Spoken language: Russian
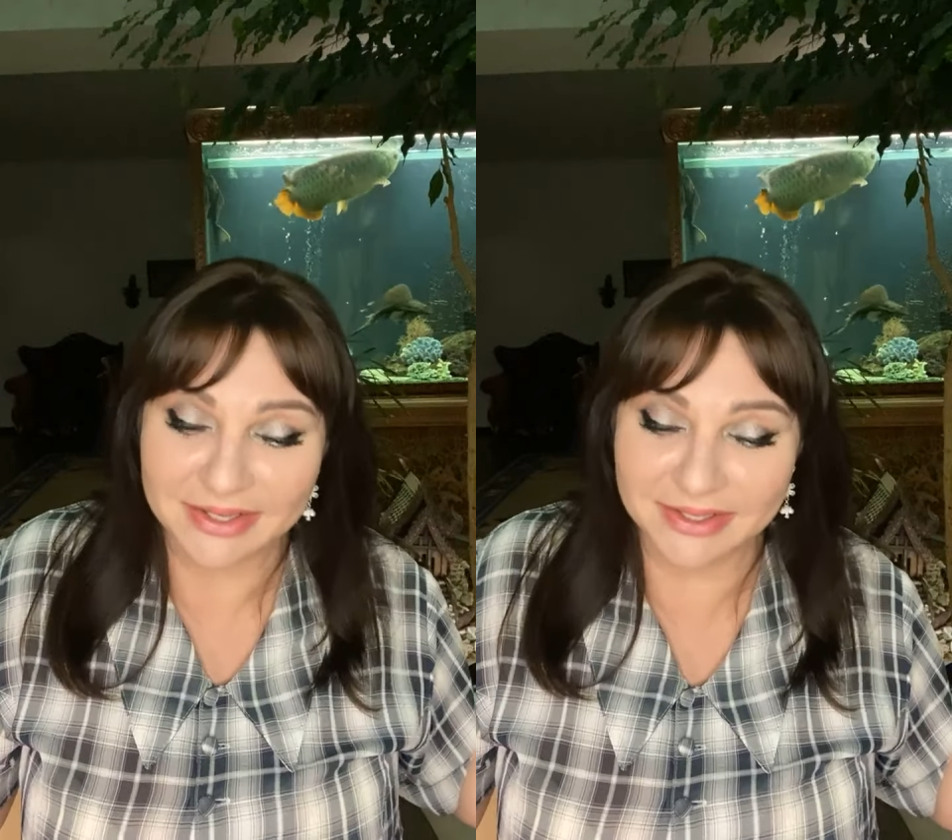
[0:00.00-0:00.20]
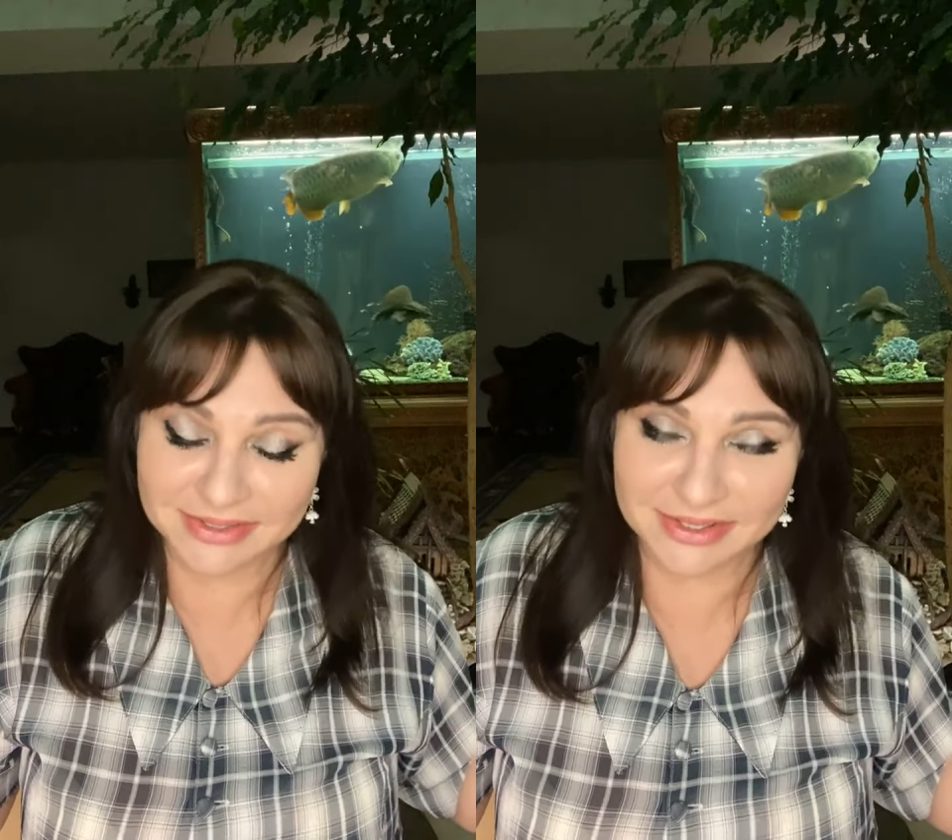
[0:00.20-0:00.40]

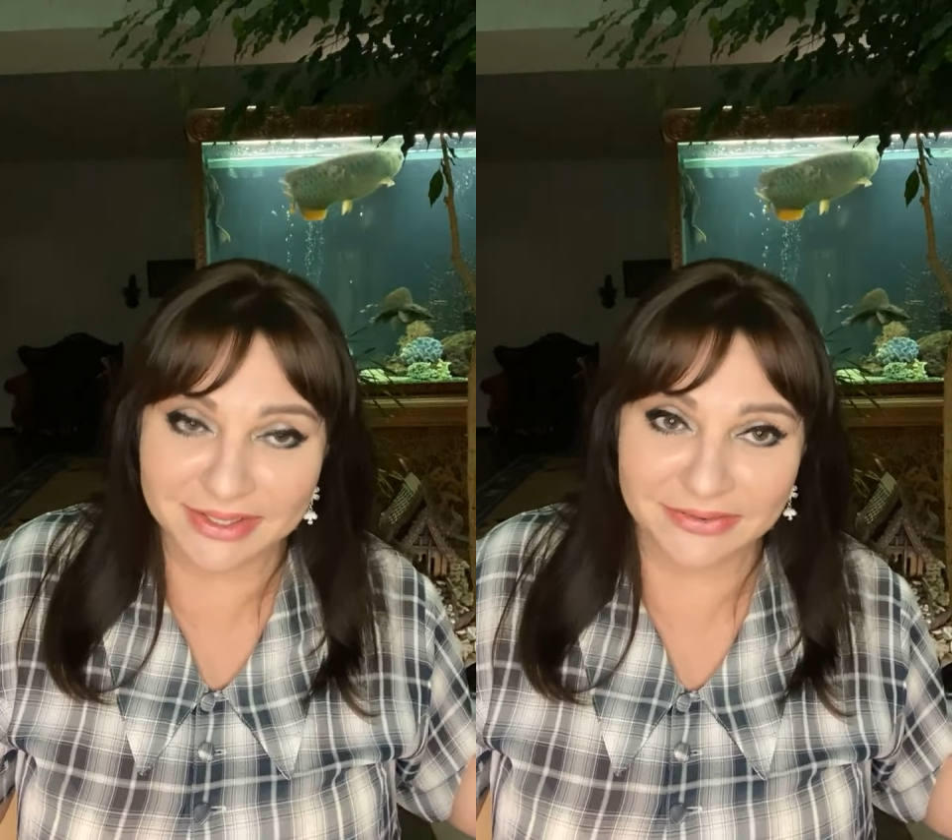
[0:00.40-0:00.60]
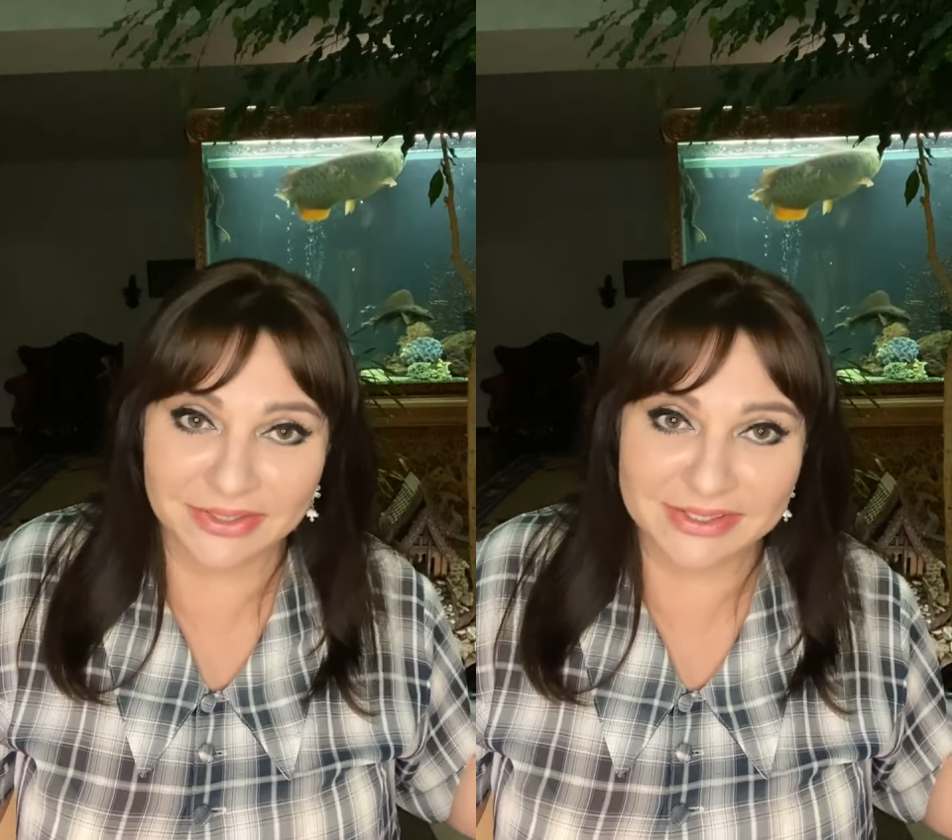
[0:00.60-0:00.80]
И я
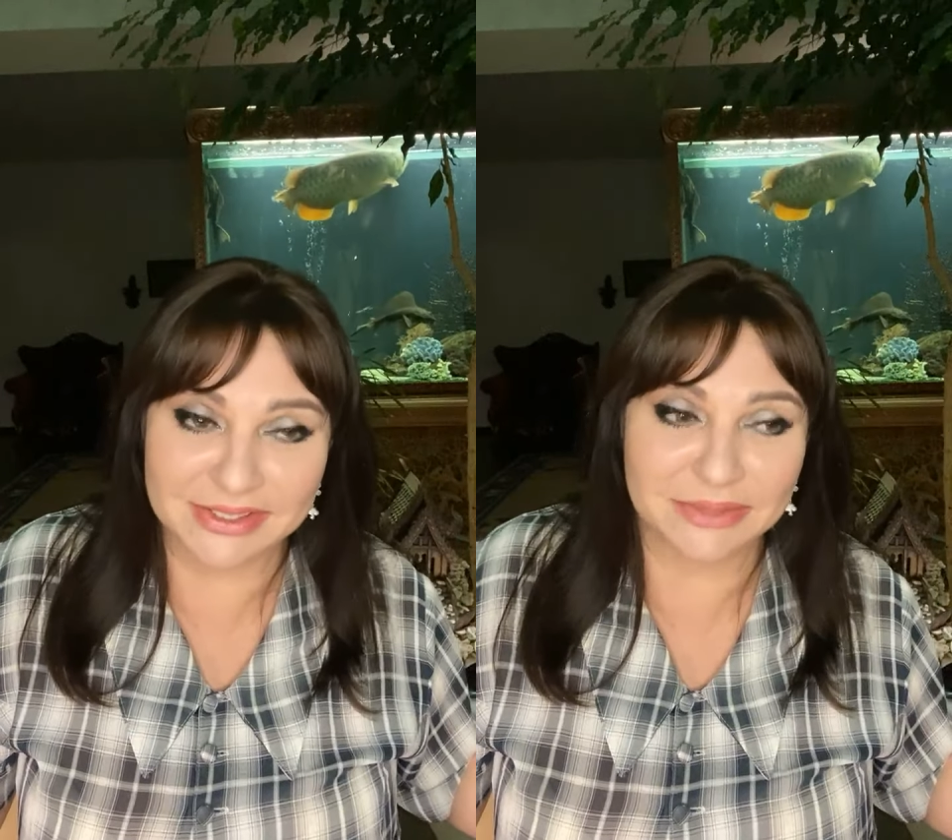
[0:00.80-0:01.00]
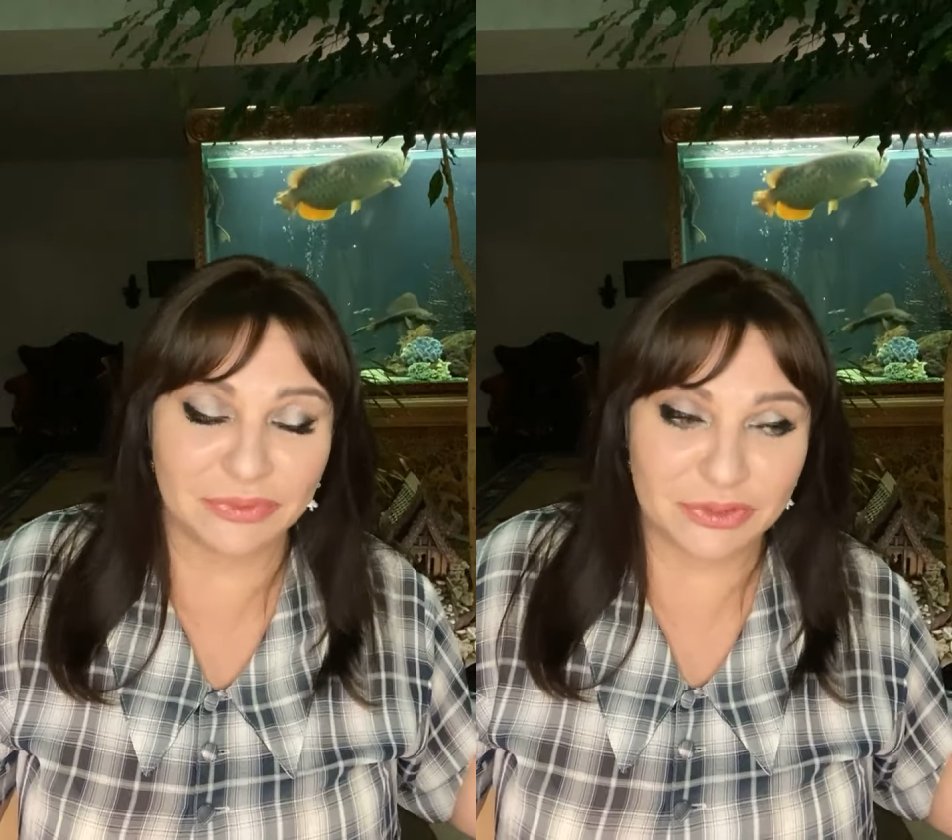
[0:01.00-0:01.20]
сталкивалась
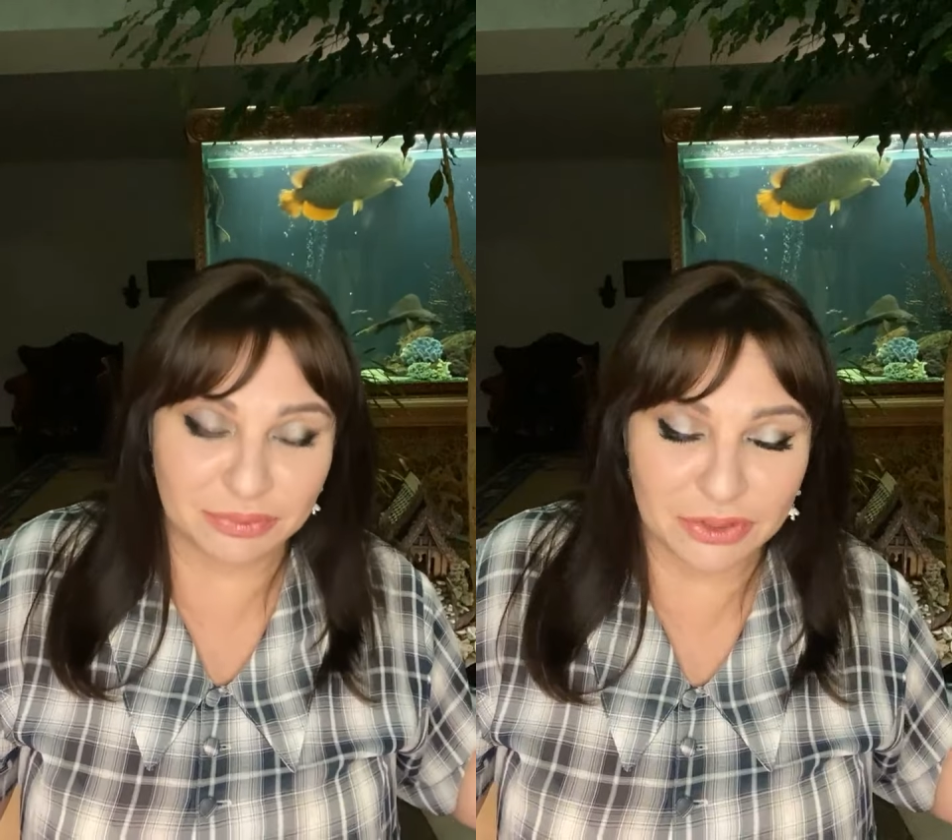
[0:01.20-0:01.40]
с этим. То есть